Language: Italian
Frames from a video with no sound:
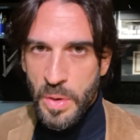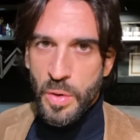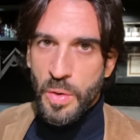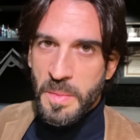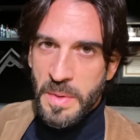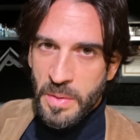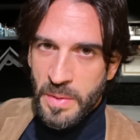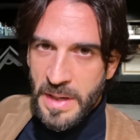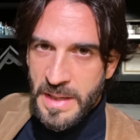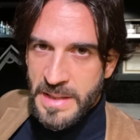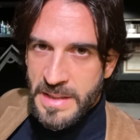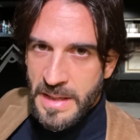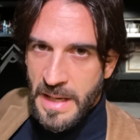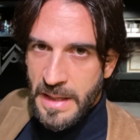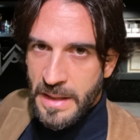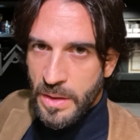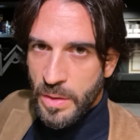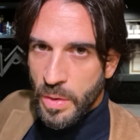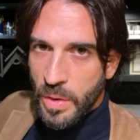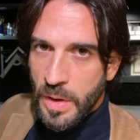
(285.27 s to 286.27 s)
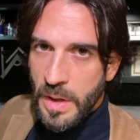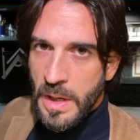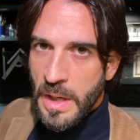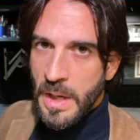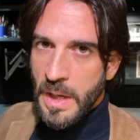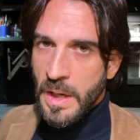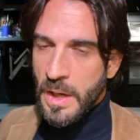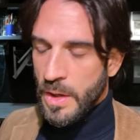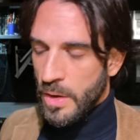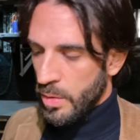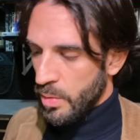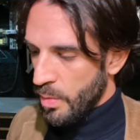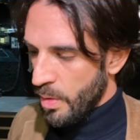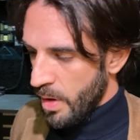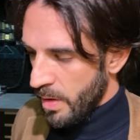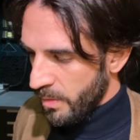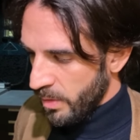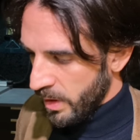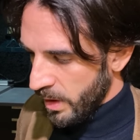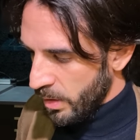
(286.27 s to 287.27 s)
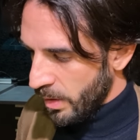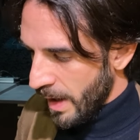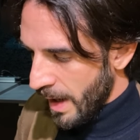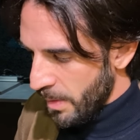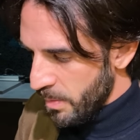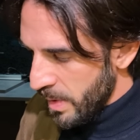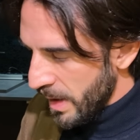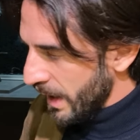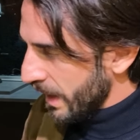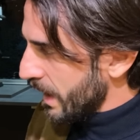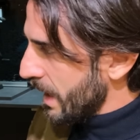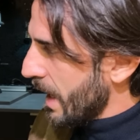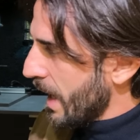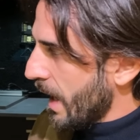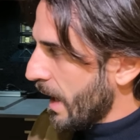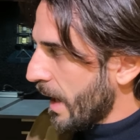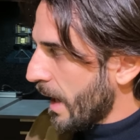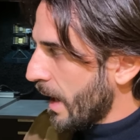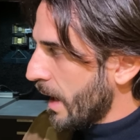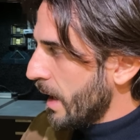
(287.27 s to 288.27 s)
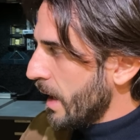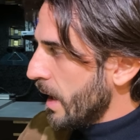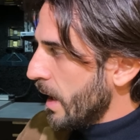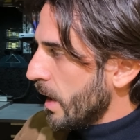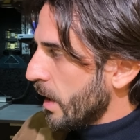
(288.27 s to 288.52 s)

come un assetto nuovo regolabile a ghiera,